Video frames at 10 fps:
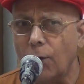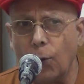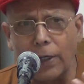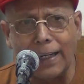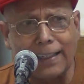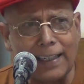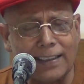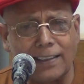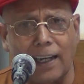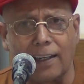কুকিরা
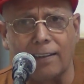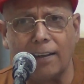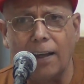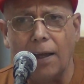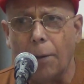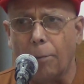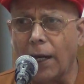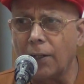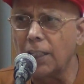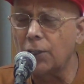খ্রিস্টান
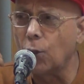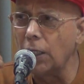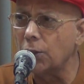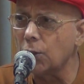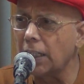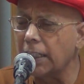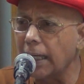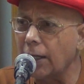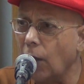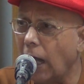ভারতের
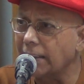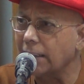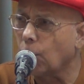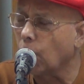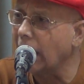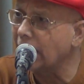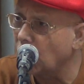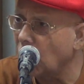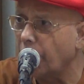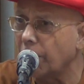দলিতদেরকে আজকে ঘোড়ায়
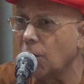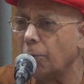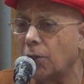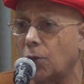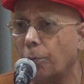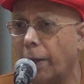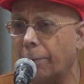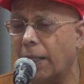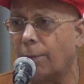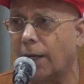চললে পর্যন্ত মৃত্যু
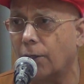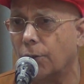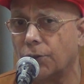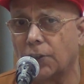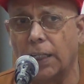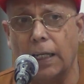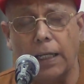মেরে ফেলানো হচ্ছে